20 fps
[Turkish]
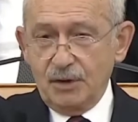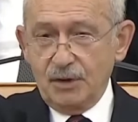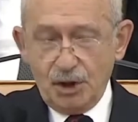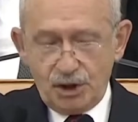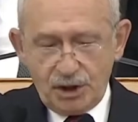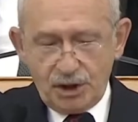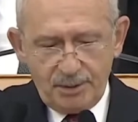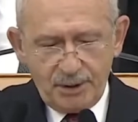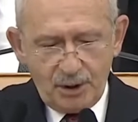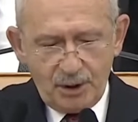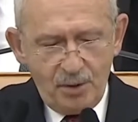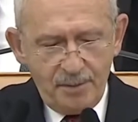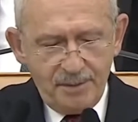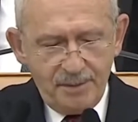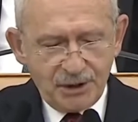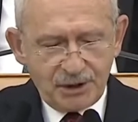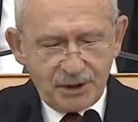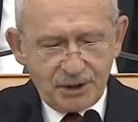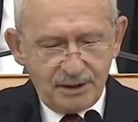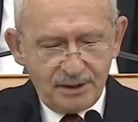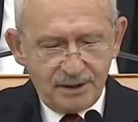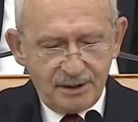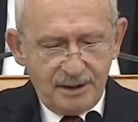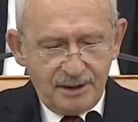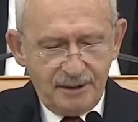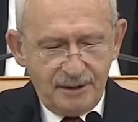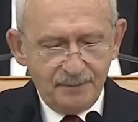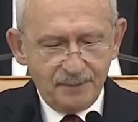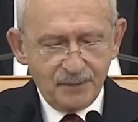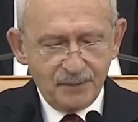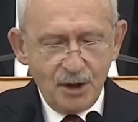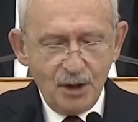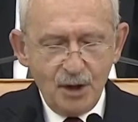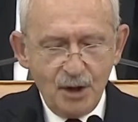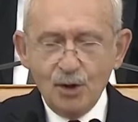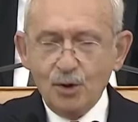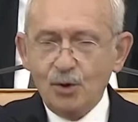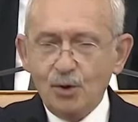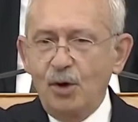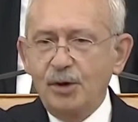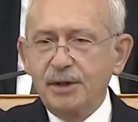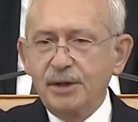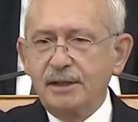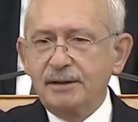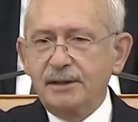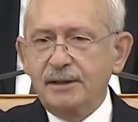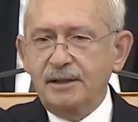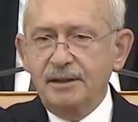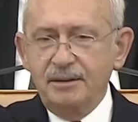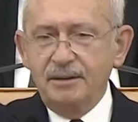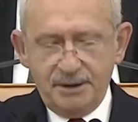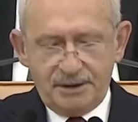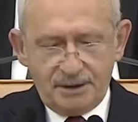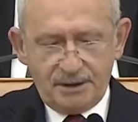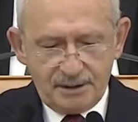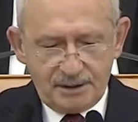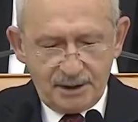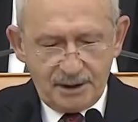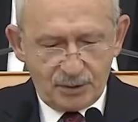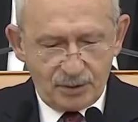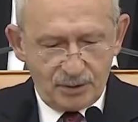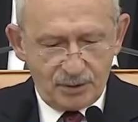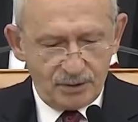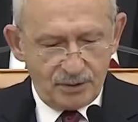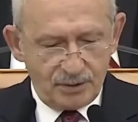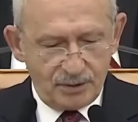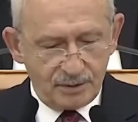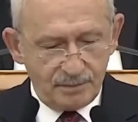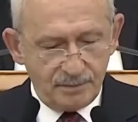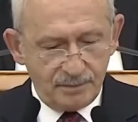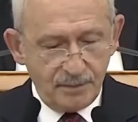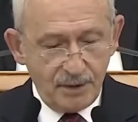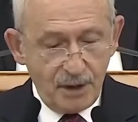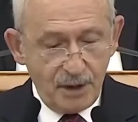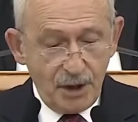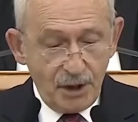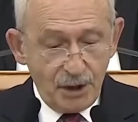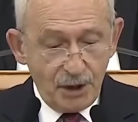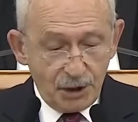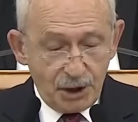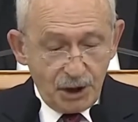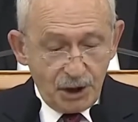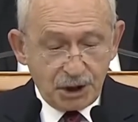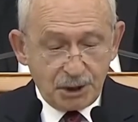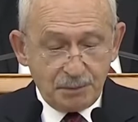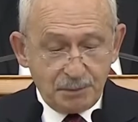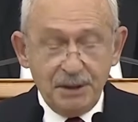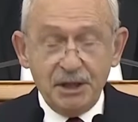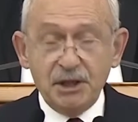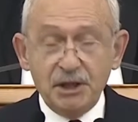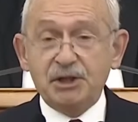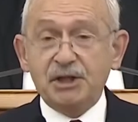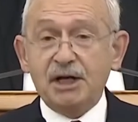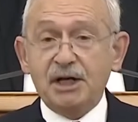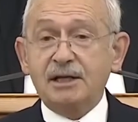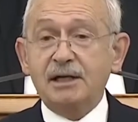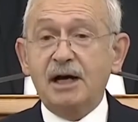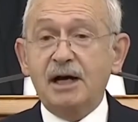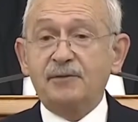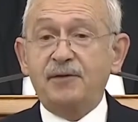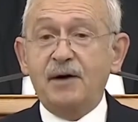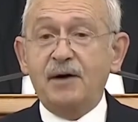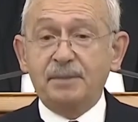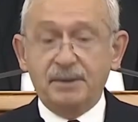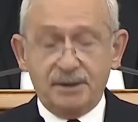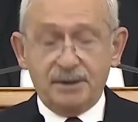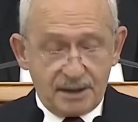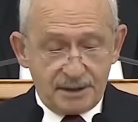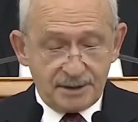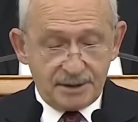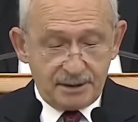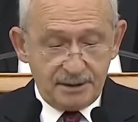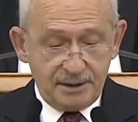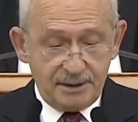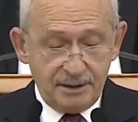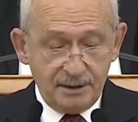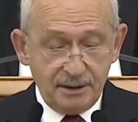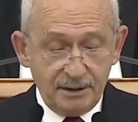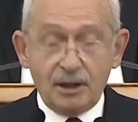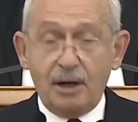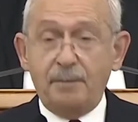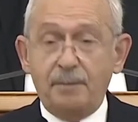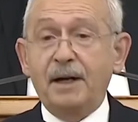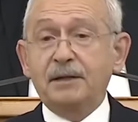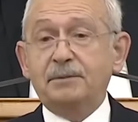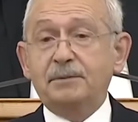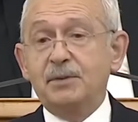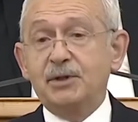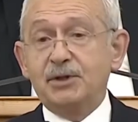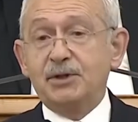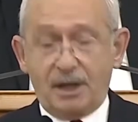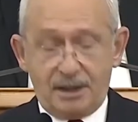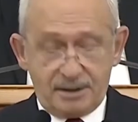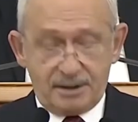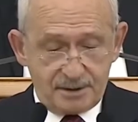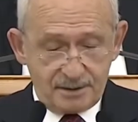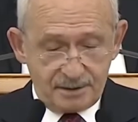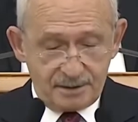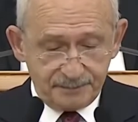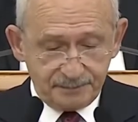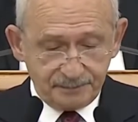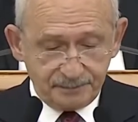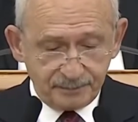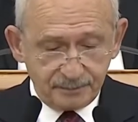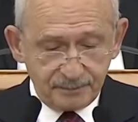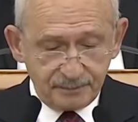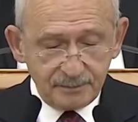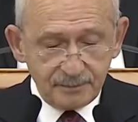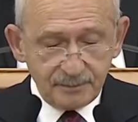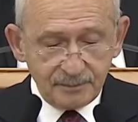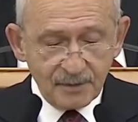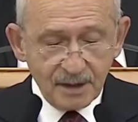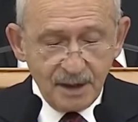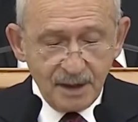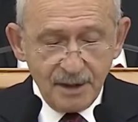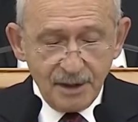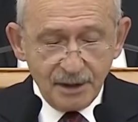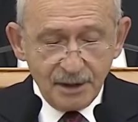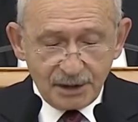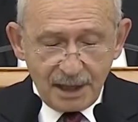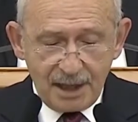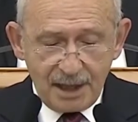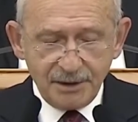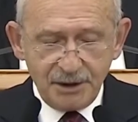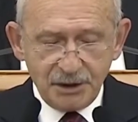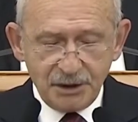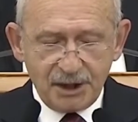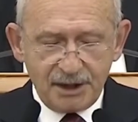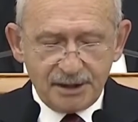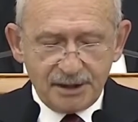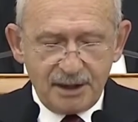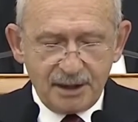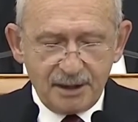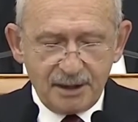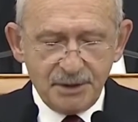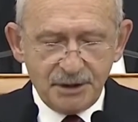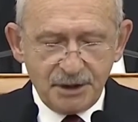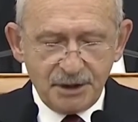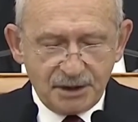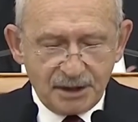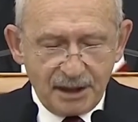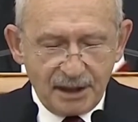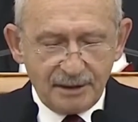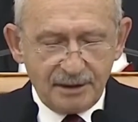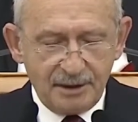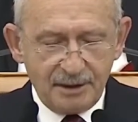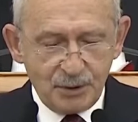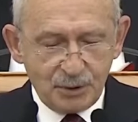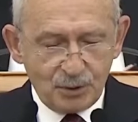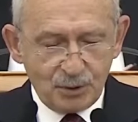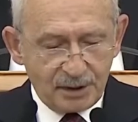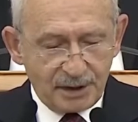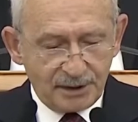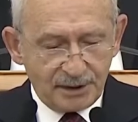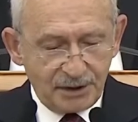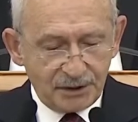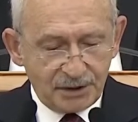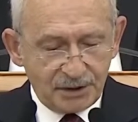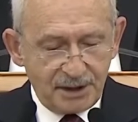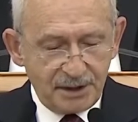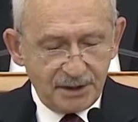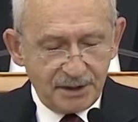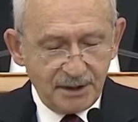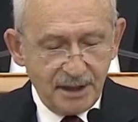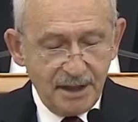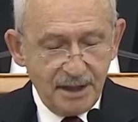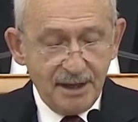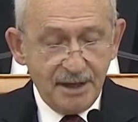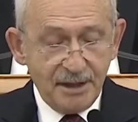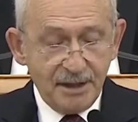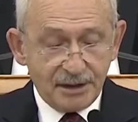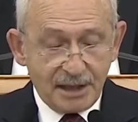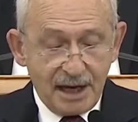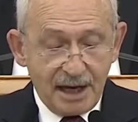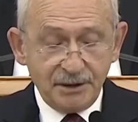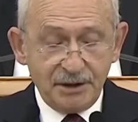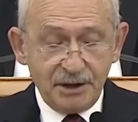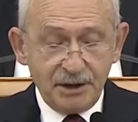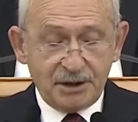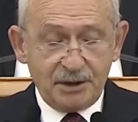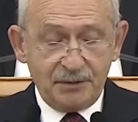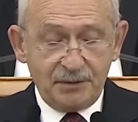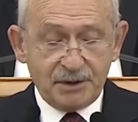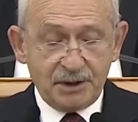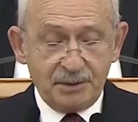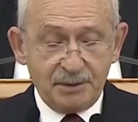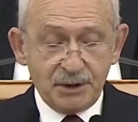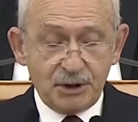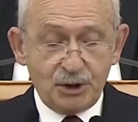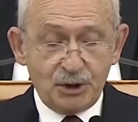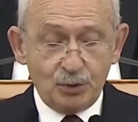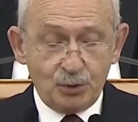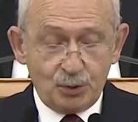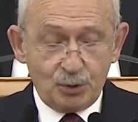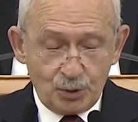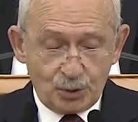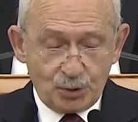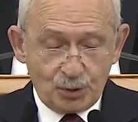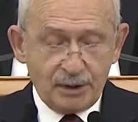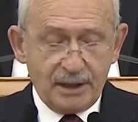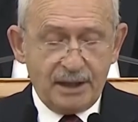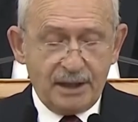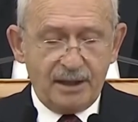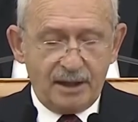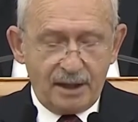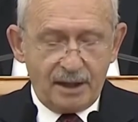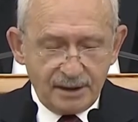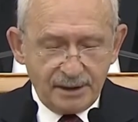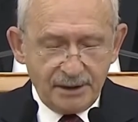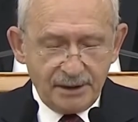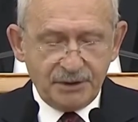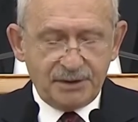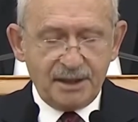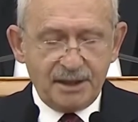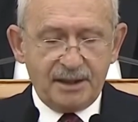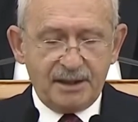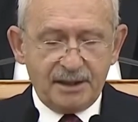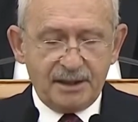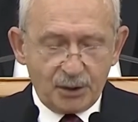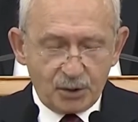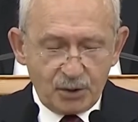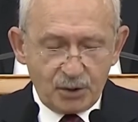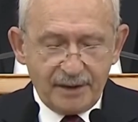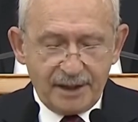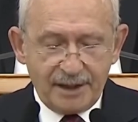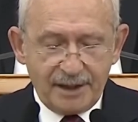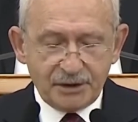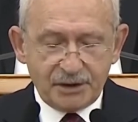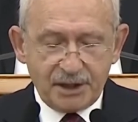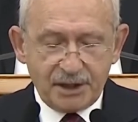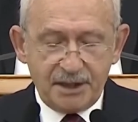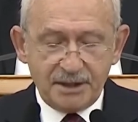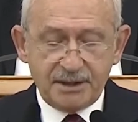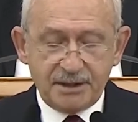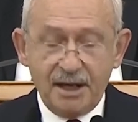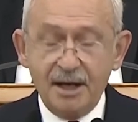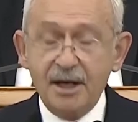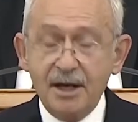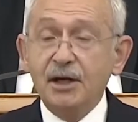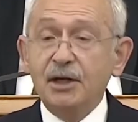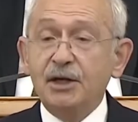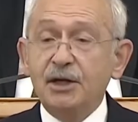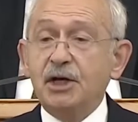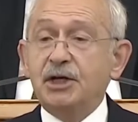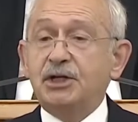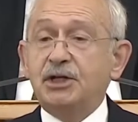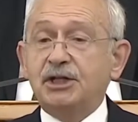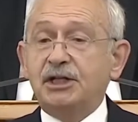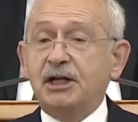2015 yılında Konya'daki mitingde söylüyorum. Hiçbir şeker fabrikasını kapatmayacağız. Kendi şekerimizi kendimiz üreteceğiz. Kendi çiftçimizin gücüne, alın terine güveneceğiz. Hiç